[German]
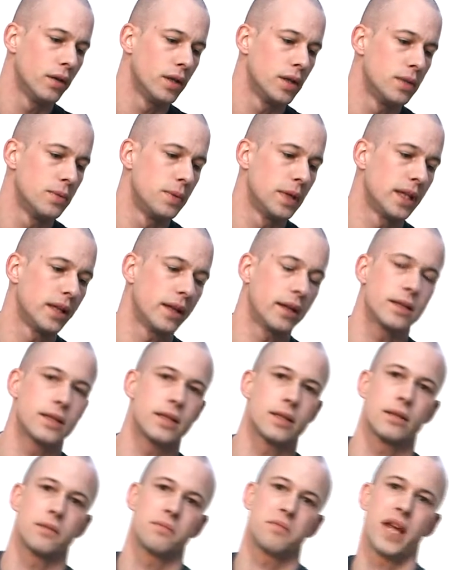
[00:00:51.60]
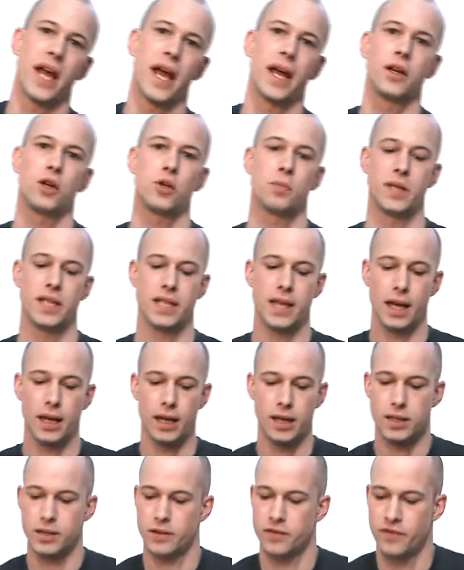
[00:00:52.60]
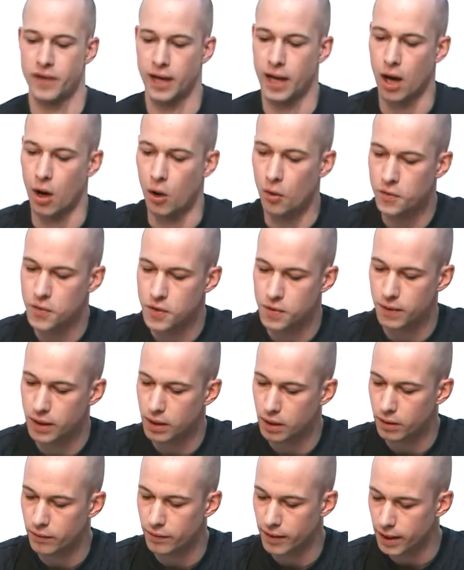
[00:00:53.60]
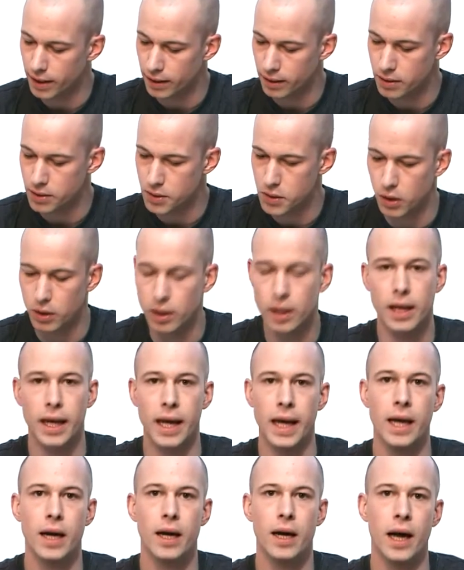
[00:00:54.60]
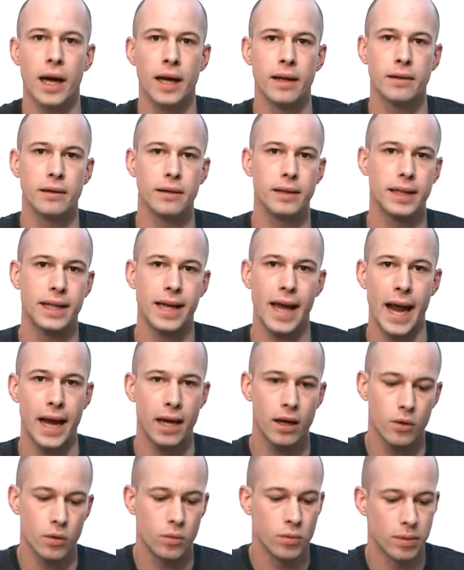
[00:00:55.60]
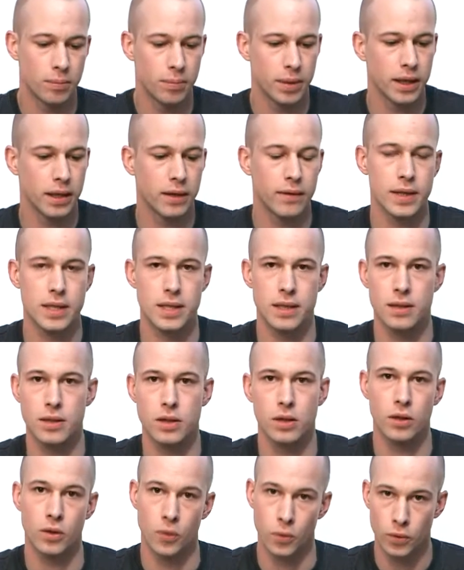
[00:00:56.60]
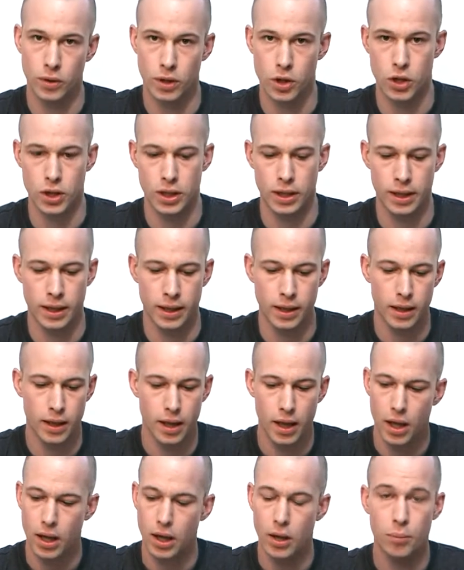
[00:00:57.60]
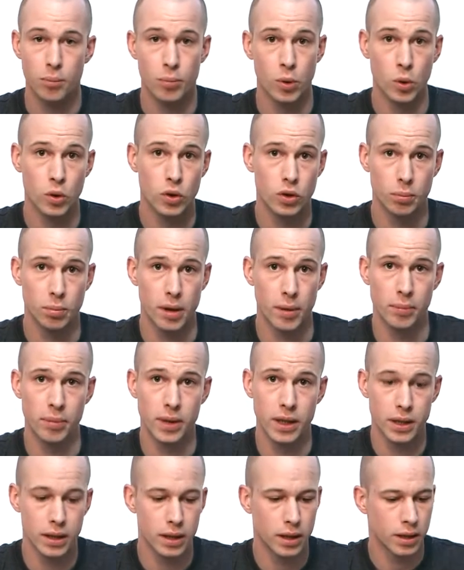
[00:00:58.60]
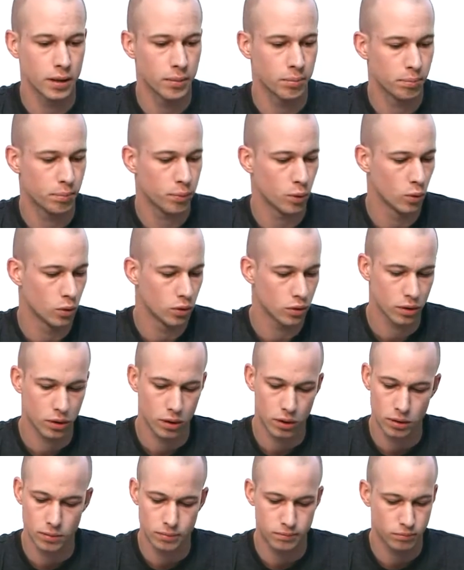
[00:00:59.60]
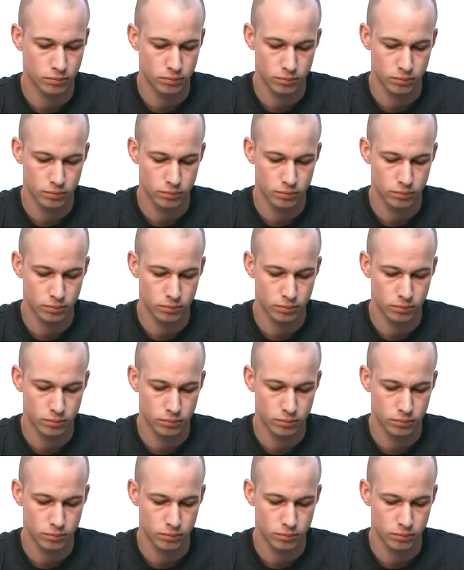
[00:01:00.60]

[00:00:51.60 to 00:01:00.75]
Das wird jetzt kein spezielles Verkaufsvideo werden, sondern eher ein kleiner Überblick, was sind so die Unterschiede punkto Papier, punkto